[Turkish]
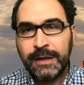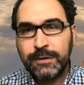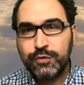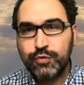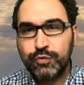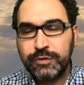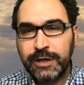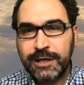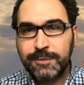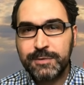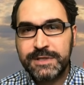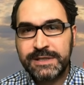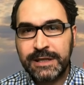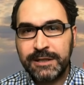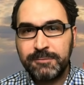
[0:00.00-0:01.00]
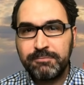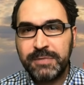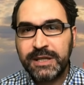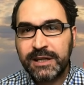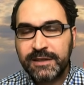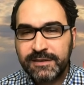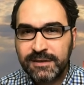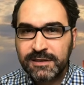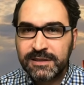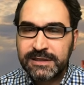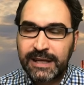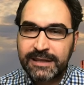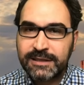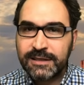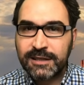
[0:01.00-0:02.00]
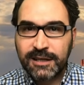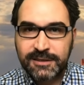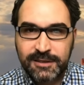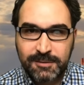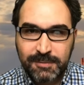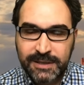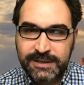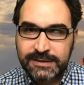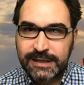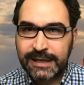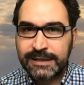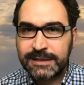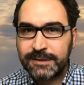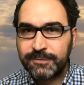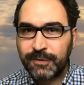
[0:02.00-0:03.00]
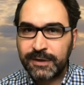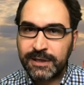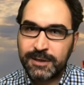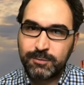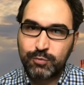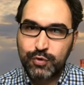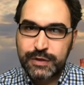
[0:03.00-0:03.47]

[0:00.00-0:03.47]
Suudi Arabistan bir katıldı dendi katılmadı dendi falan.